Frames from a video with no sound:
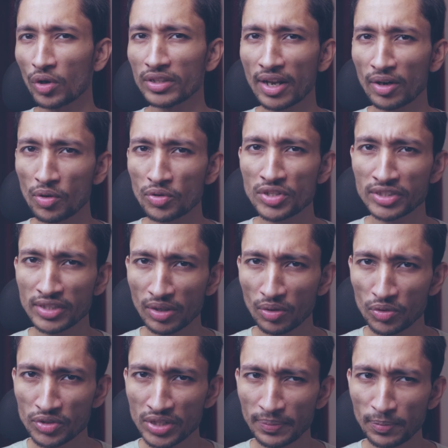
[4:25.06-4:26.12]
ঘুরে দাঁড়ানোর চেষ্টা
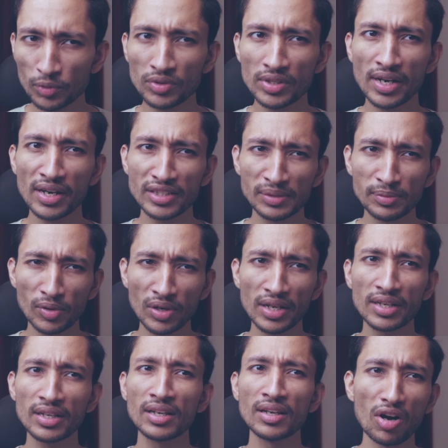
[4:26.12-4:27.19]
করছে প্রত্যেকের জীবনে
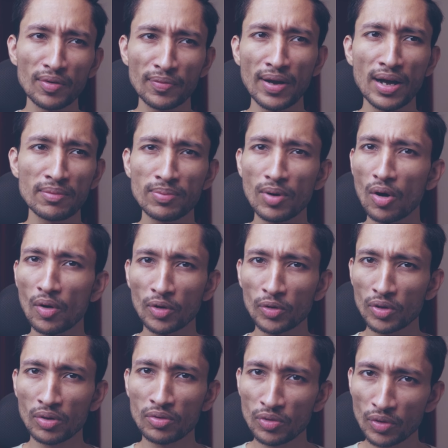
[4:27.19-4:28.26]
অভাব
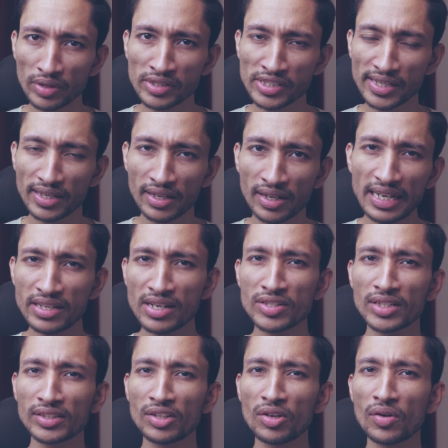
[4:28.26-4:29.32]
অনটন রয়েছে এটার
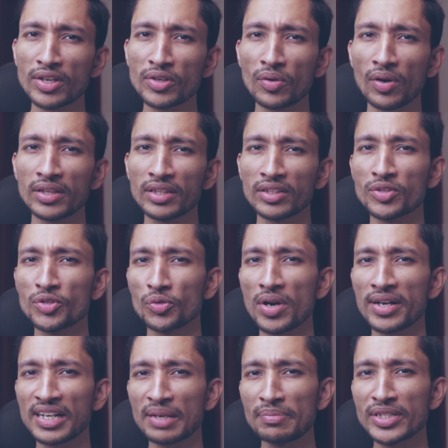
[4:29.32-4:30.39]
সাথে লড়াই করাই তাদের জন্য
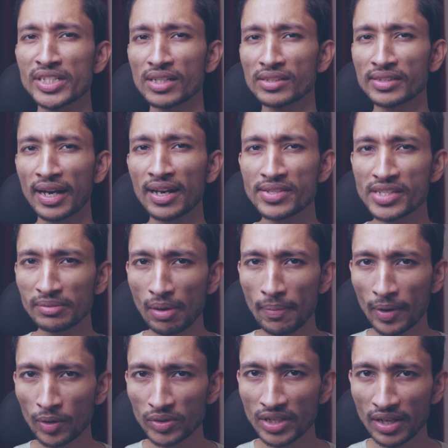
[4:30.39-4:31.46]
একটা বিশাল চ্যালেঞ্জিং
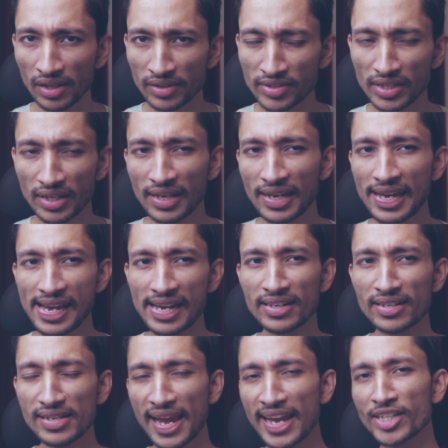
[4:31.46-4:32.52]
ব্যাপার হয়ে দাঁড়াচ্ছে
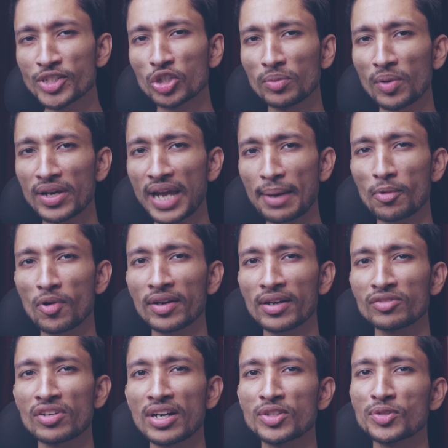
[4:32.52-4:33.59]
ঠিক এই সময় এমন
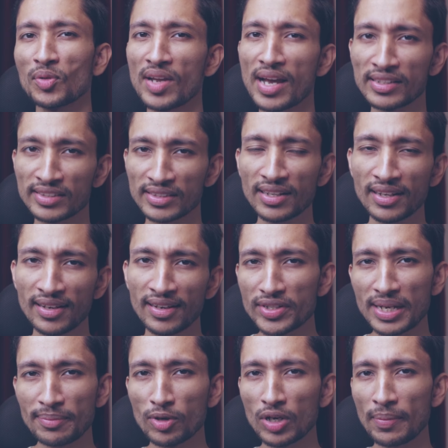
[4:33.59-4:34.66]
একটা থ্রেড চলে আসে
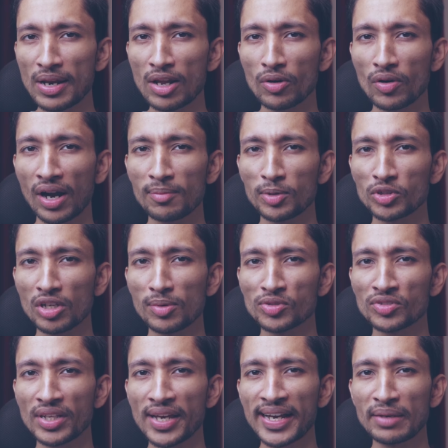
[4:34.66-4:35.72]
যেটা মোকাবেলা করার মতো
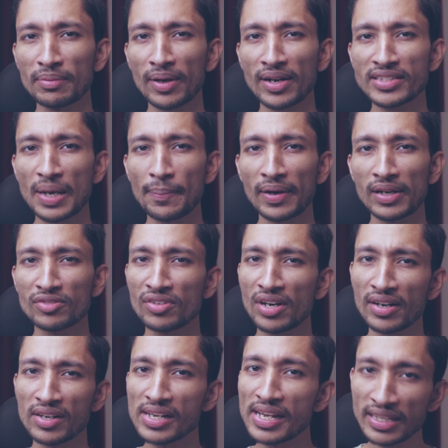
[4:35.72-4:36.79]
অবস্থা একেবারেই
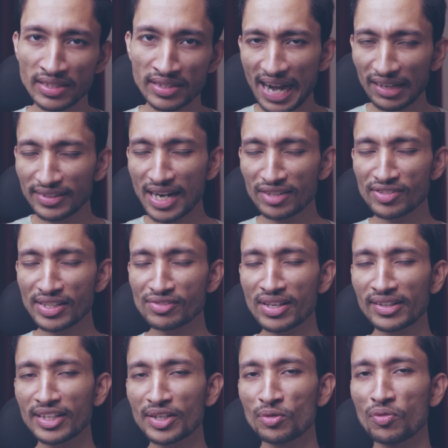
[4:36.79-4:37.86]
জাপানিজরা নেই অ্যান্ড দ্যাটস
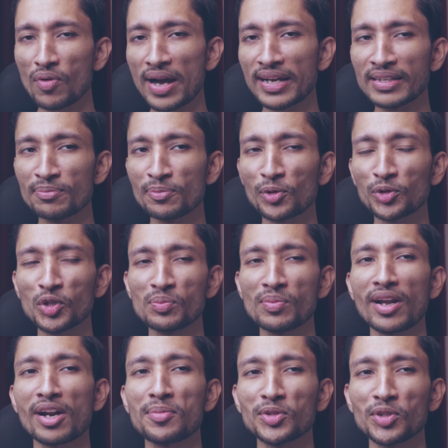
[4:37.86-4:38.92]
এক্স্যাক্টলি হোয়াই
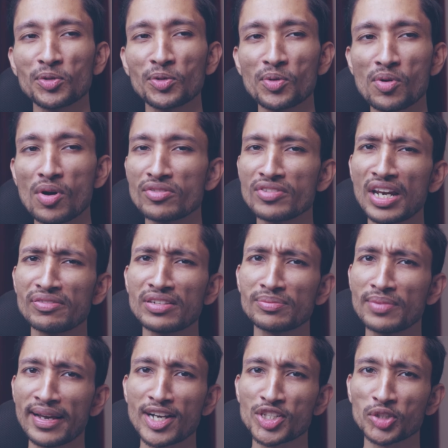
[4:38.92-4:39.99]
প্রথমবারের মতো কোনো গডজিলা গডজিলা
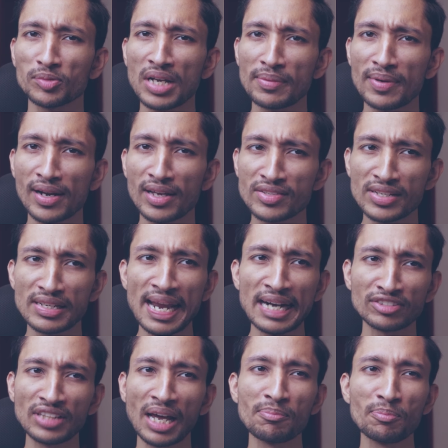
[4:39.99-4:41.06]
ফিল্ম দেখার সময় আমার কাছে
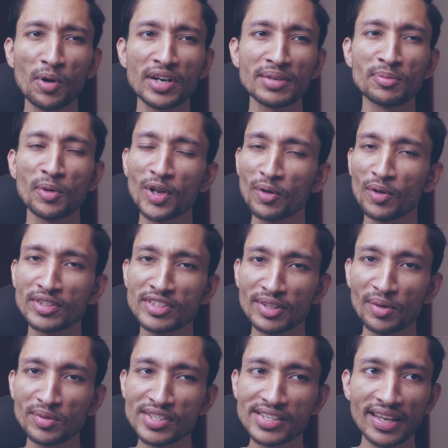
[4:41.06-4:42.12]
অ্যাট সাম পয়েন্ট মনে
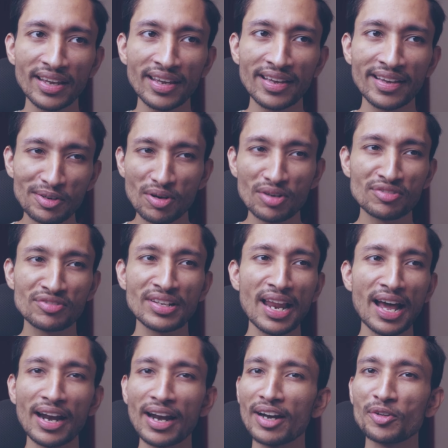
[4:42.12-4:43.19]
হয়েছিল যে
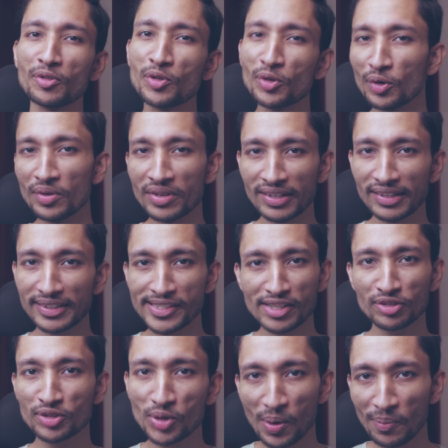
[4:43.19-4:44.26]
গডজিলা ডুড
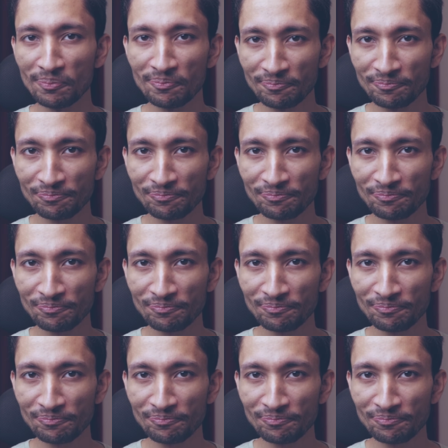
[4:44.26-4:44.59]
জাস্ট স্টপ